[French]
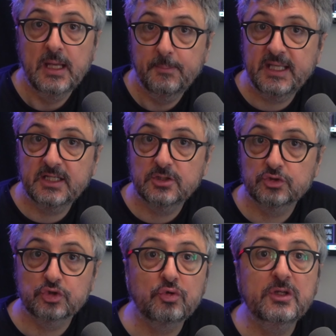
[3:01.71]
Mais
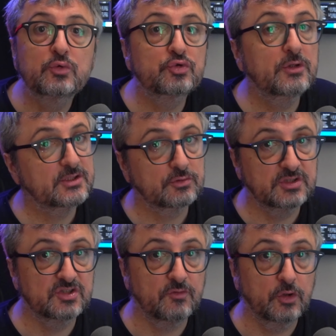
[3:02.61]
ce sont les consultations qui
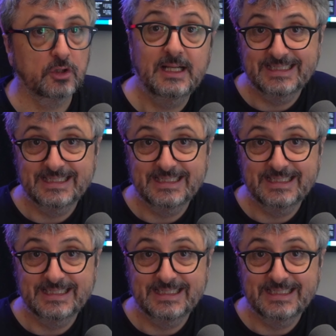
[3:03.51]
s'envolent.